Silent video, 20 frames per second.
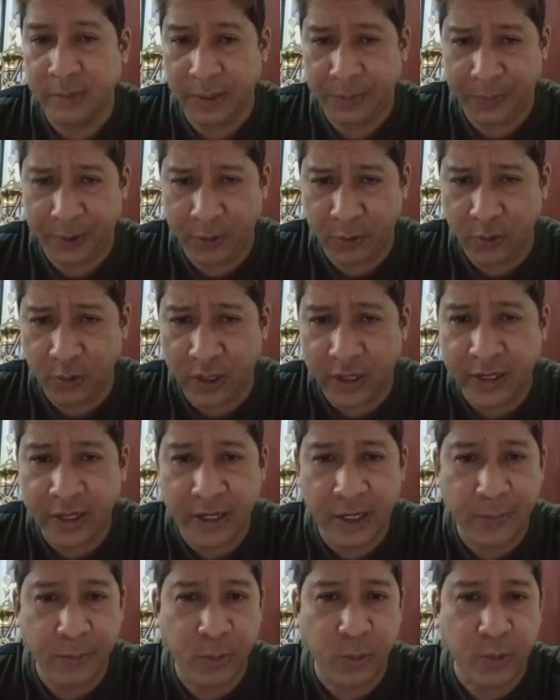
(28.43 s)
May pitong
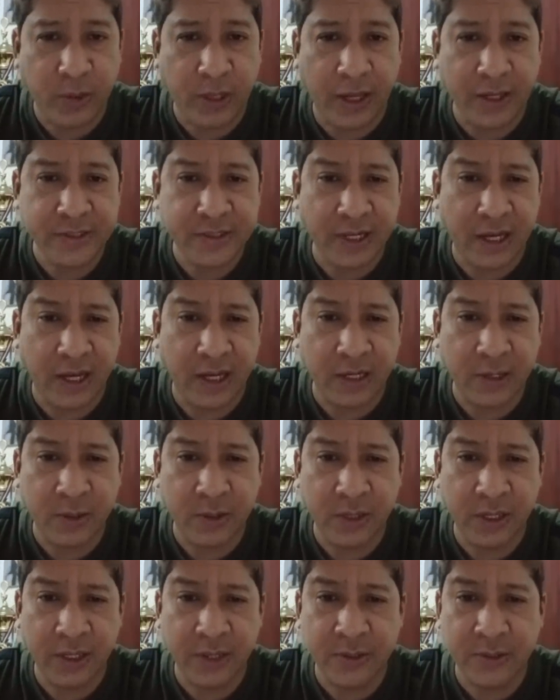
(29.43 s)
karera po tayo sa
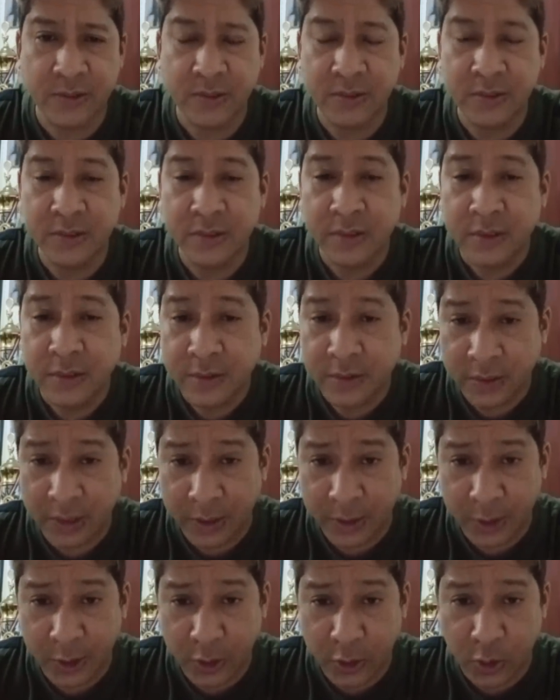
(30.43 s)
araw na ito.
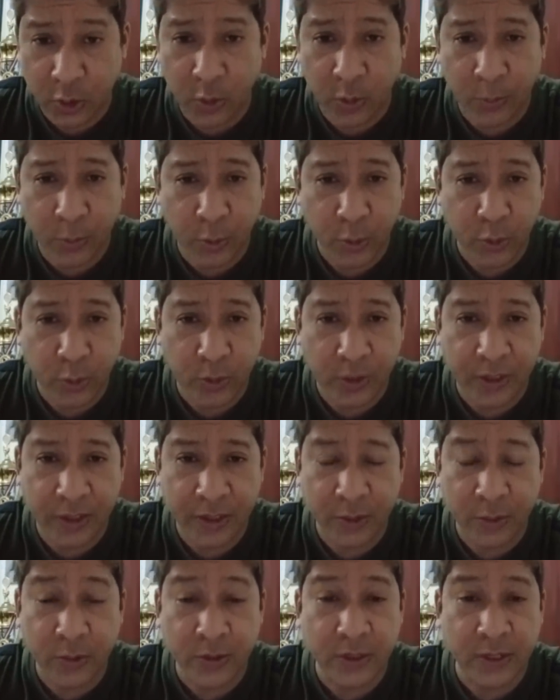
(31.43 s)
Nandito naman po yung
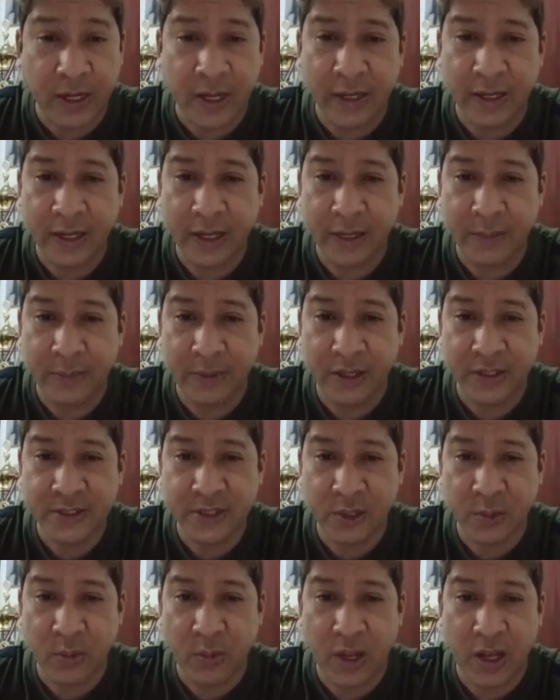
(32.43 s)
linggo, Drunken
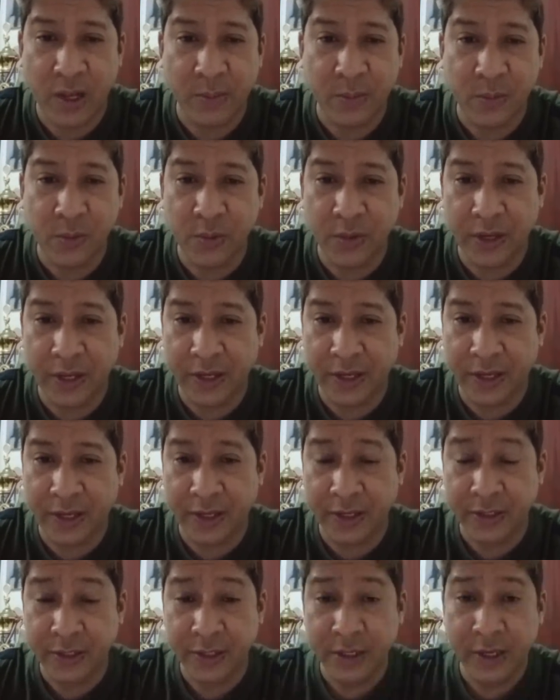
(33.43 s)
Master Wangbu, aka
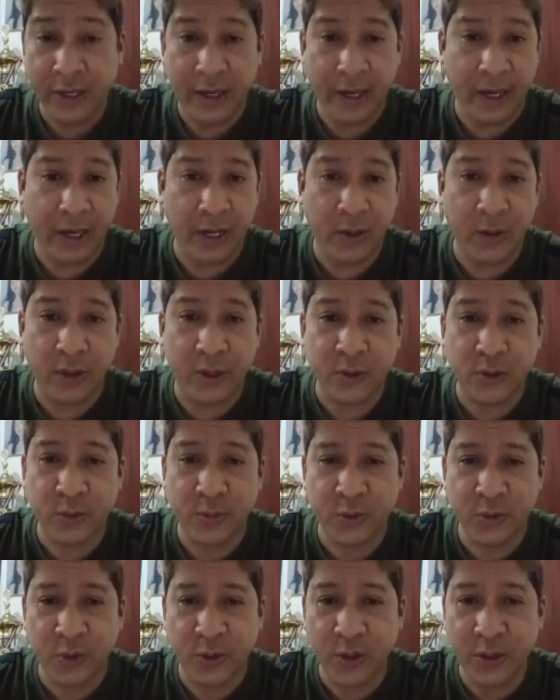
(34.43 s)
Elo
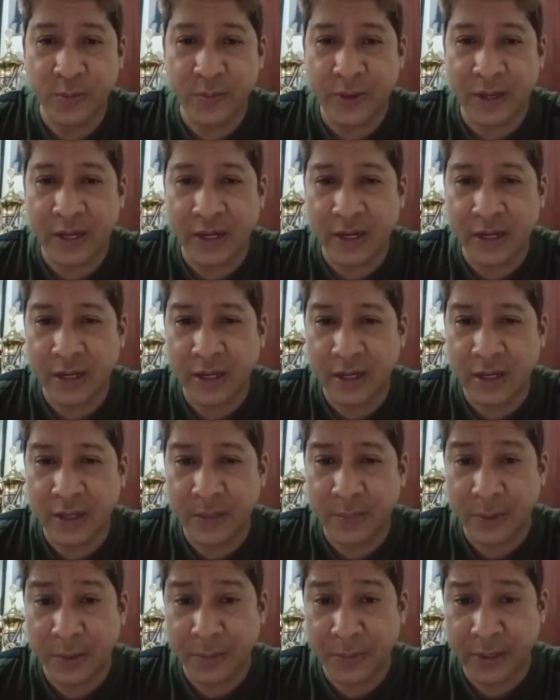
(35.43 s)
Atrobudoy,
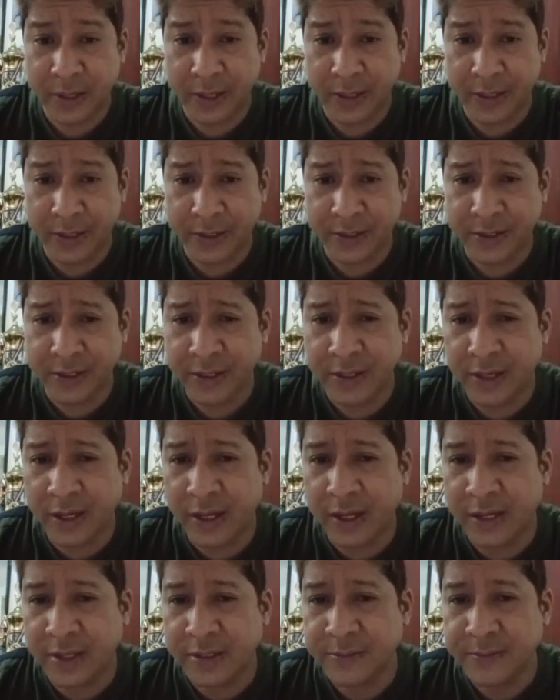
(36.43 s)
para magbigay ng giya
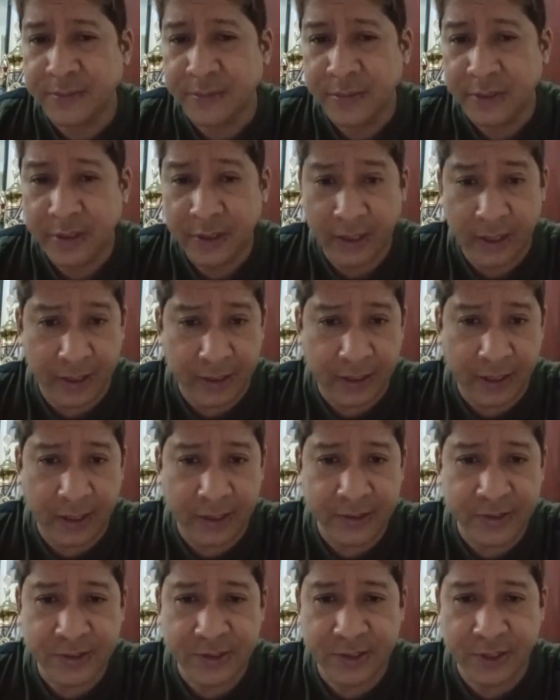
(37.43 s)
at
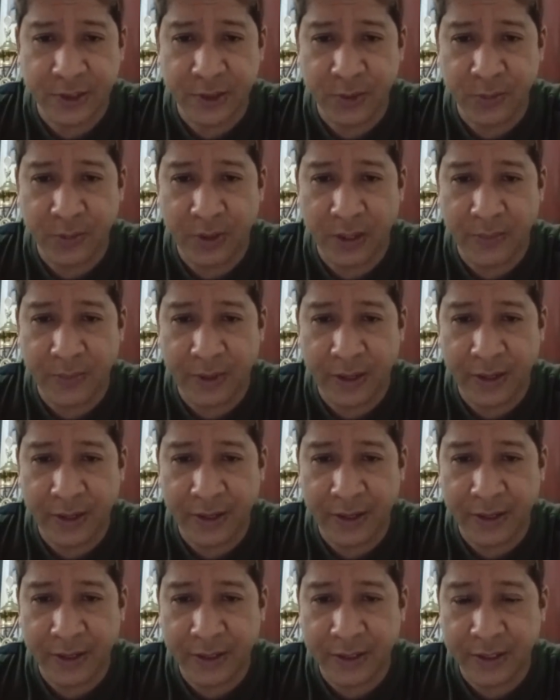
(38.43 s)
analysis sa inyo mga
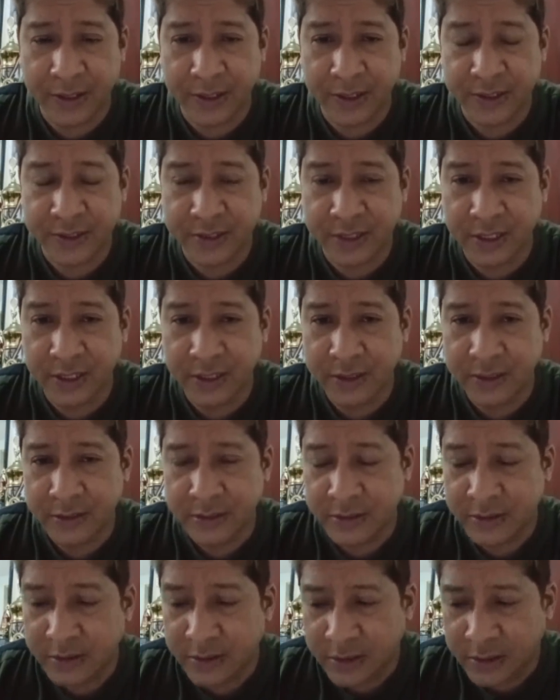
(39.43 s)
bayang karista.
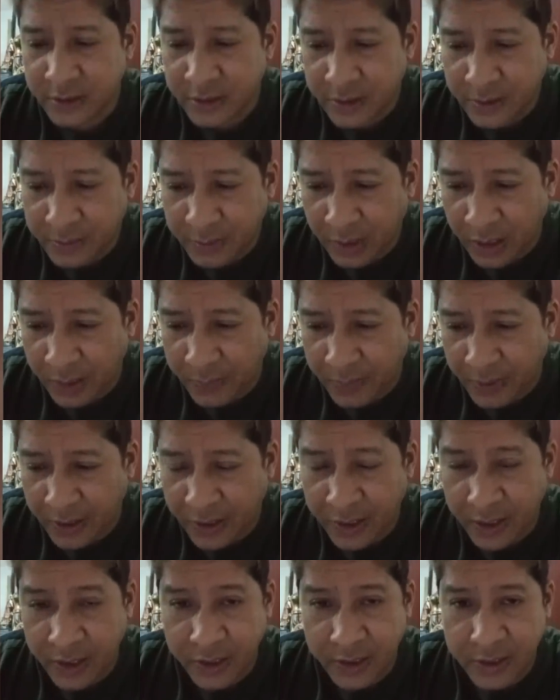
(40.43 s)
Mga
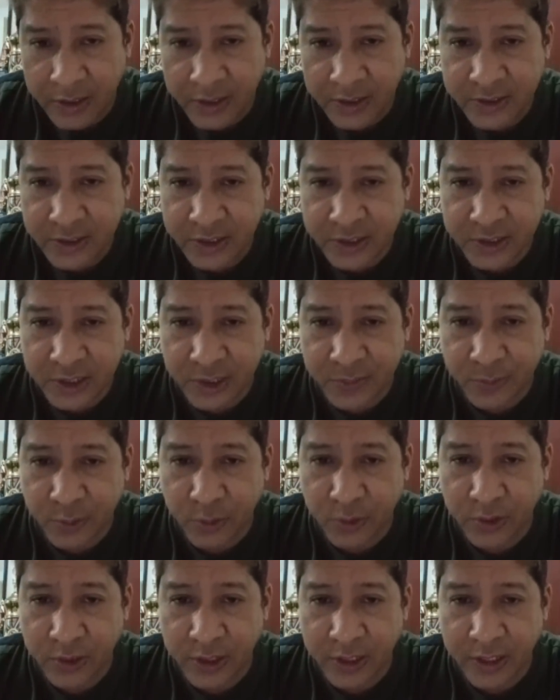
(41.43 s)
bayang karista, start po
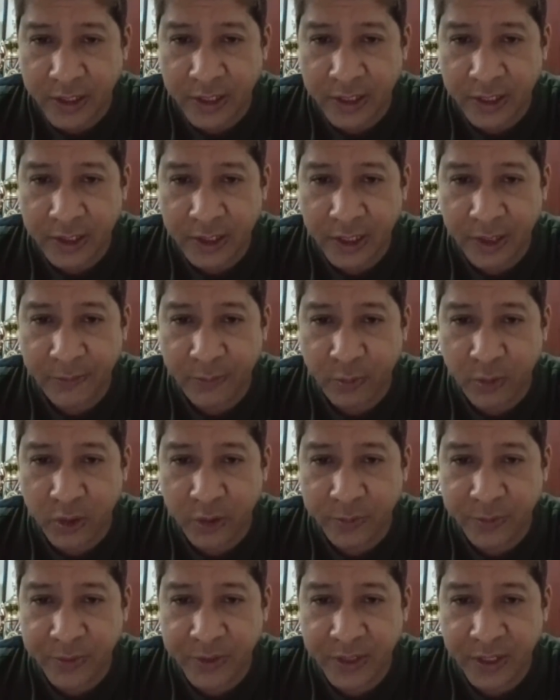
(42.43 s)
ng karera natin ay
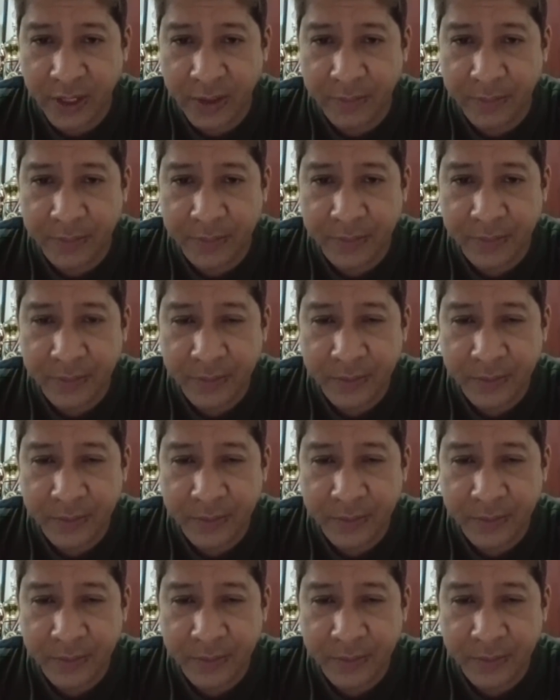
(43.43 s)
4 p.m.